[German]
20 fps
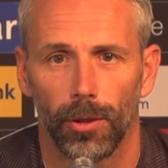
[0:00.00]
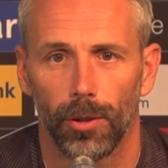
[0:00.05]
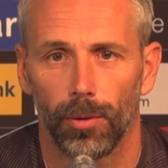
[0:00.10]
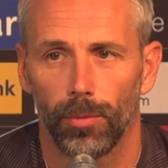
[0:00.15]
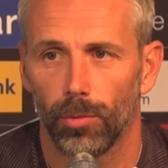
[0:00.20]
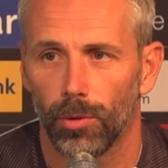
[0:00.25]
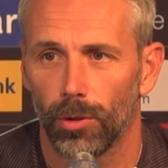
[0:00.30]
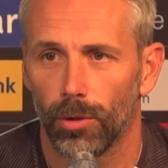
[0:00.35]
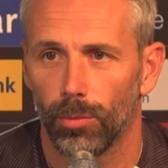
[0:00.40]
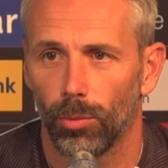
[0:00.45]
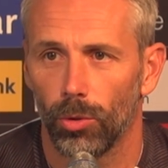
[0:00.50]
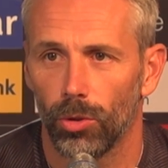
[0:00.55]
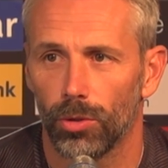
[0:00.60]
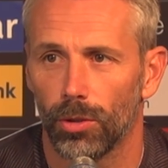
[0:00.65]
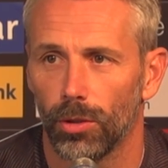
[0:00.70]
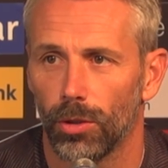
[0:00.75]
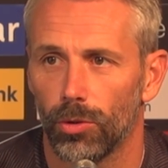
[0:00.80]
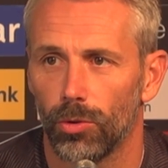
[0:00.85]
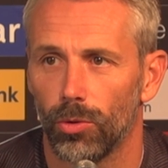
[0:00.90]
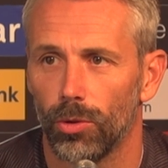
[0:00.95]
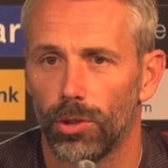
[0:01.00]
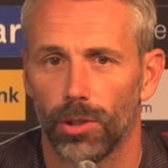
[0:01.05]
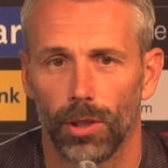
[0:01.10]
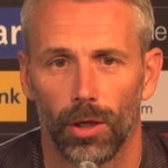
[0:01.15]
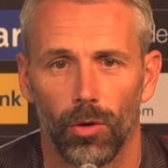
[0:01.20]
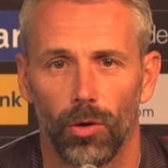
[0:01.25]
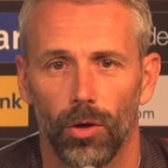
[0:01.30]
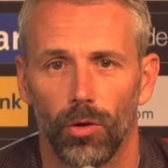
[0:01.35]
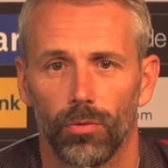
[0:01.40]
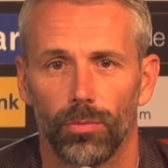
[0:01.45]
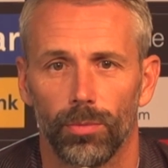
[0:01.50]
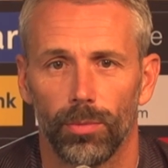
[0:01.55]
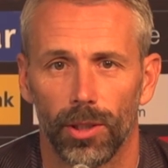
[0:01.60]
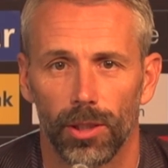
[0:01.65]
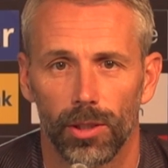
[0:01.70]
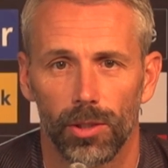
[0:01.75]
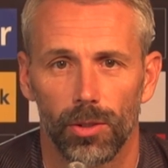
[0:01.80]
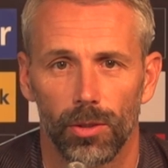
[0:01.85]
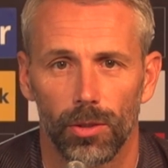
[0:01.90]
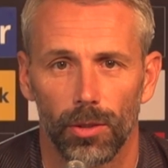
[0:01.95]
ähm, äh, möchte natürlich auch auf dem
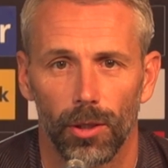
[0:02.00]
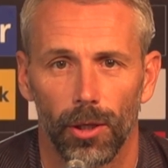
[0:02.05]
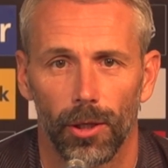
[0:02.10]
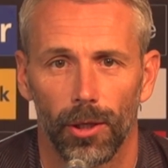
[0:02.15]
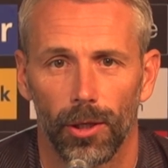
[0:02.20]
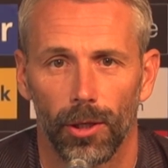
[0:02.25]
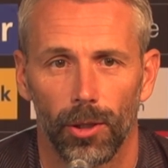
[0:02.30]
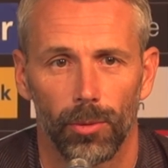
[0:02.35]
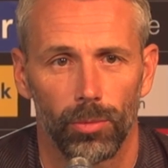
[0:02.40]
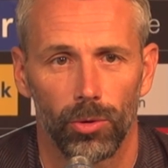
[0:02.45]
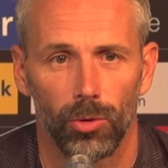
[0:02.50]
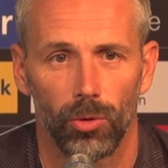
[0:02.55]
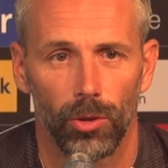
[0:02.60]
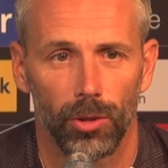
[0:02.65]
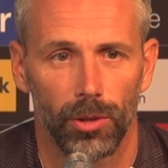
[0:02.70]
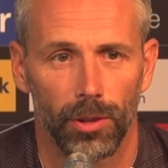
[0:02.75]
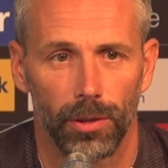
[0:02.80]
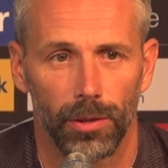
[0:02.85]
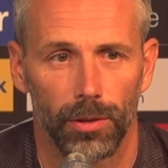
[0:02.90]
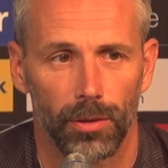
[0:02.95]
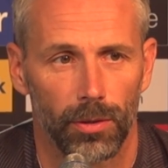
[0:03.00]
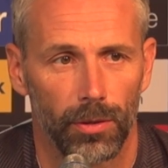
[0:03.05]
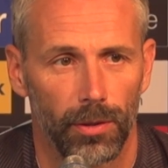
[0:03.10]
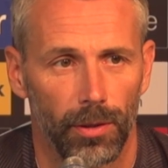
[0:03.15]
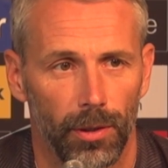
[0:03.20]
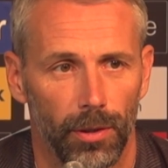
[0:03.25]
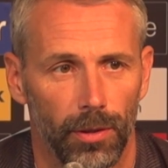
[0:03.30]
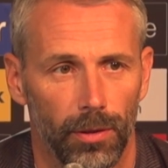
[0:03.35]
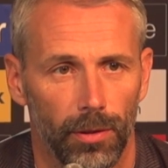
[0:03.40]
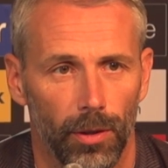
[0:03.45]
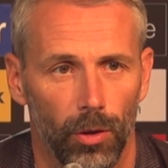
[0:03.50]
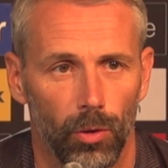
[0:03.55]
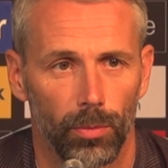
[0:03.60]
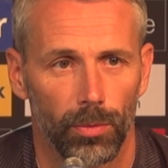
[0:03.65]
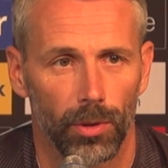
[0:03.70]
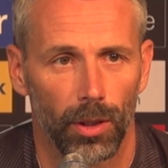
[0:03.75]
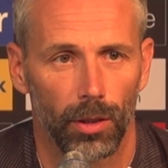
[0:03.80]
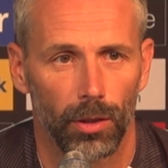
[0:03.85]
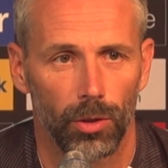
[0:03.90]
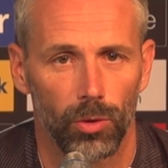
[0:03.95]
Platz. Bedeutet, der
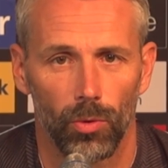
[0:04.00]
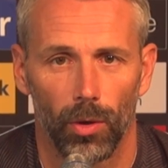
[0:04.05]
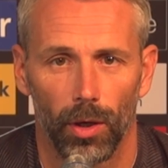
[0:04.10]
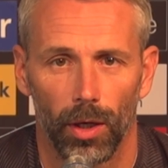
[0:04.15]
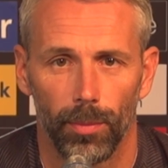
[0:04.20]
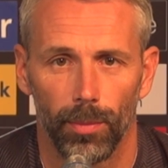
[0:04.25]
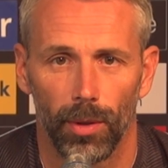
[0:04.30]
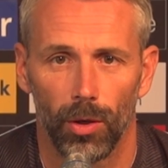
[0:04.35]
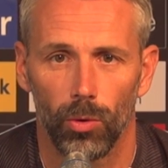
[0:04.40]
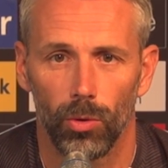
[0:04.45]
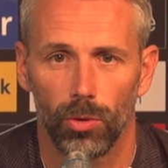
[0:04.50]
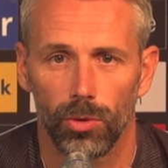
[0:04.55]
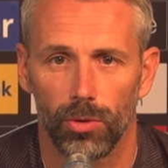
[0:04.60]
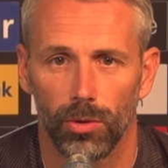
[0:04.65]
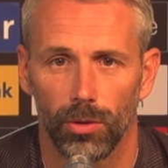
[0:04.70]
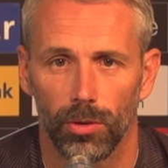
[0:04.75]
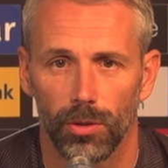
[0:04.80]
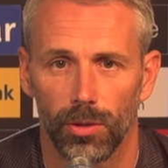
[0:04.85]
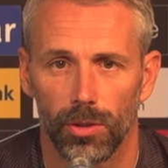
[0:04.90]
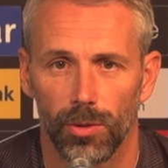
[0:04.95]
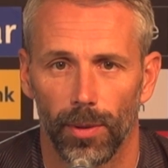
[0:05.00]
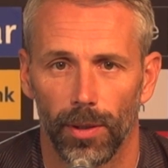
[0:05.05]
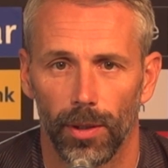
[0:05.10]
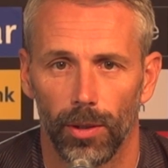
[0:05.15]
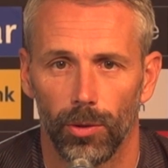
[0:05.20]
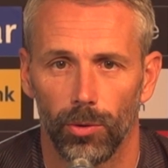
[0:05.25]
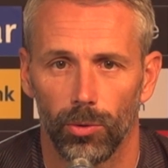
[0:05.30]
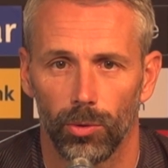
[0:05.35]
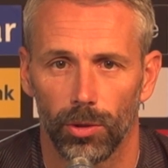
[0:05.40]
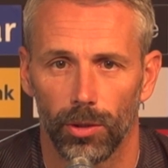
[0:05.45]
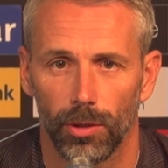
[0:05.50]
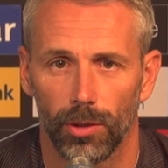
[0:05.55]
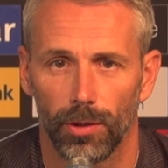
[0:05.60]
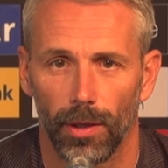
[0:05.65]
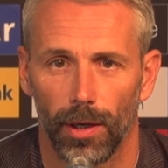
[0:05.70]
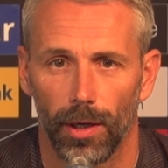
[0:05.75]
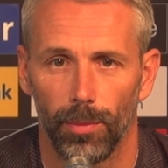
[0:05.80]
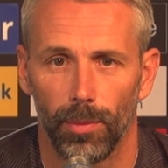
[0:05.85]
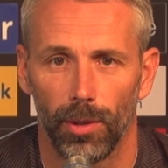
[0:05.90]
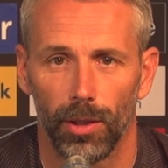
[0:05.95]
Daumen ging nicht nur einmal hoch, sondern zwei oder
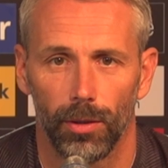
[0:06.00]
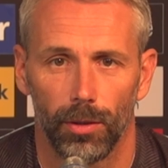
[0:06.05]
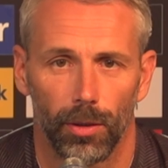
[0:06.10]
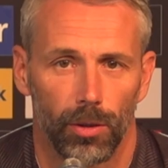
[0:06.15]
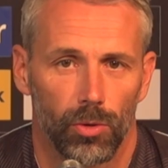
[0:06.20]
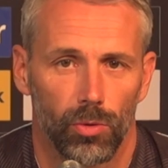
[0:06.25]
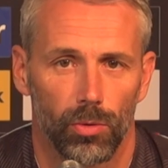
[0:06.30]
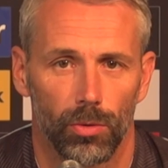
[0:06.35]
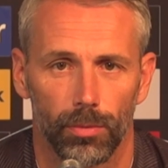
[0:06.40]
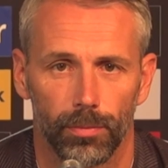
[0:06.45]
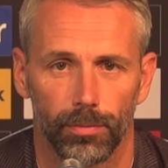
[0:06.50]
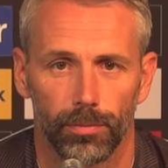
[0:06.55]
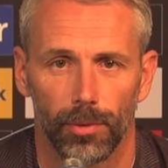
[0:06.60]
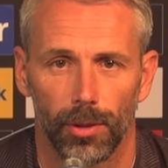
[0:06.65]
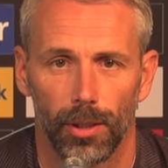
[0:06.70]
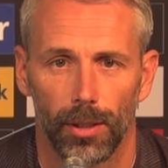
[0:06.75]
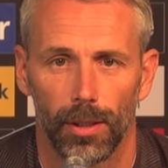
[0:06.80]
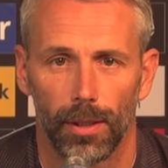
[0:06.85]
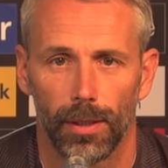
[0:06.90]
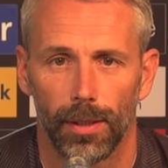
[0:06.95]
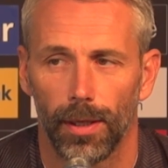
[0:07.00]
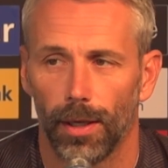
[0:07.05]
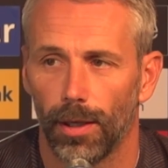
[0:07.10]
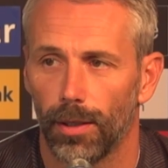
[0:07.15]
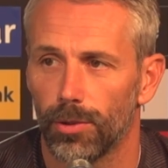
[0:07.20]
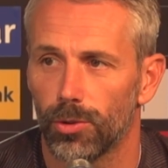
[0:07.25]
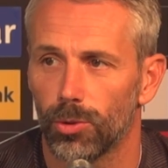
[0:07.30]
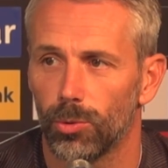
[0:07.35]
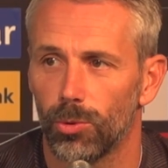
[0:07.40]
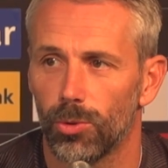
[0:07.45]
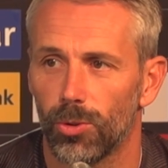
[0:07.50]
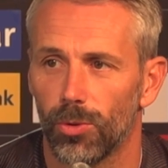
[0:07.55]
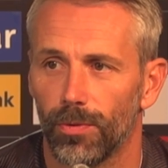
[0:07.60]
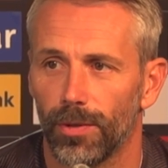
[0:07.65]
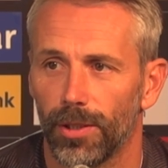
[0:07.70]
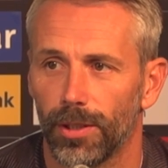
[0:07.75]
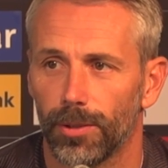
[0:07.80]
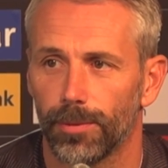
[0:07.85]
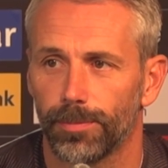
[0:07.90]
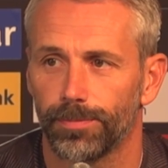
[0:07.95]
dreimal. Also alles gut
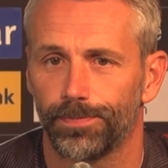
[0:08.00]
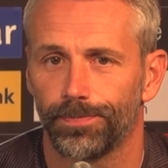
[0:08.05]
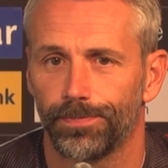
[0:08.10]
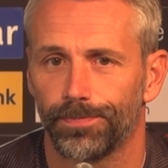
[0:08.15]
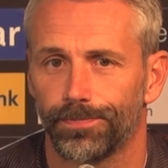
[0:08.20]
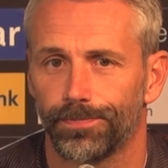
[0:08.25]
soweit.